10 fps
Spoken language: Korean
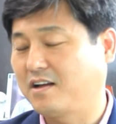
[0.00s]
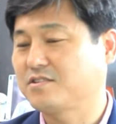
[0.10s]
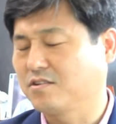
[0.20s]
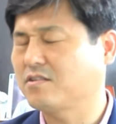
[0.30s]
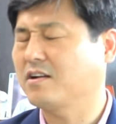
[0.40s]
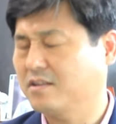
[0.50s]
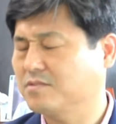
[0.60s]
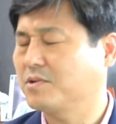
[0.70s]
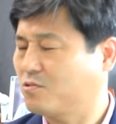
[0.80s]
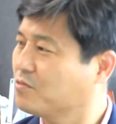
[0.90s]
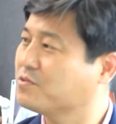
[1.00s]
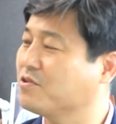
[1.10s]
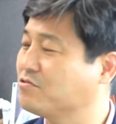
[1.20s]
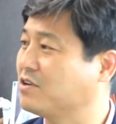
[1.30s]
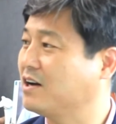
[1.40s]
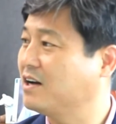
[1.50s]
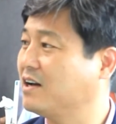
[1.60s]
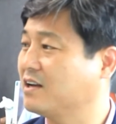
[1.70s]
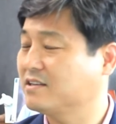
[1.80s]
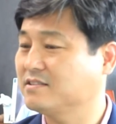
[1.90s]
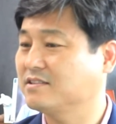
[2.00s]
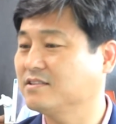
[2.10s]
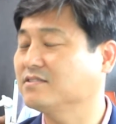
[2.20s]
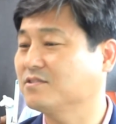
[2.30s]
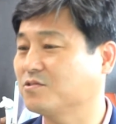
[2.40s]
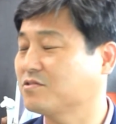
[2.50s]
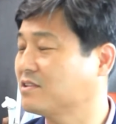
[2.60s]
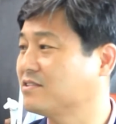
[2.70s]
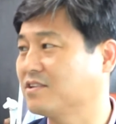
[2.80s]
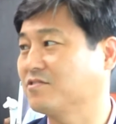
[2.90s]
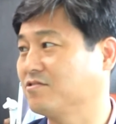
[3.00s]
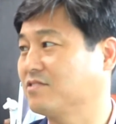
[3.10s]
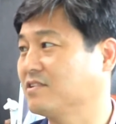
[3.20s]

선거라는 게 정말 꼭 필요하구나 이제 이런 것도 느꼈고.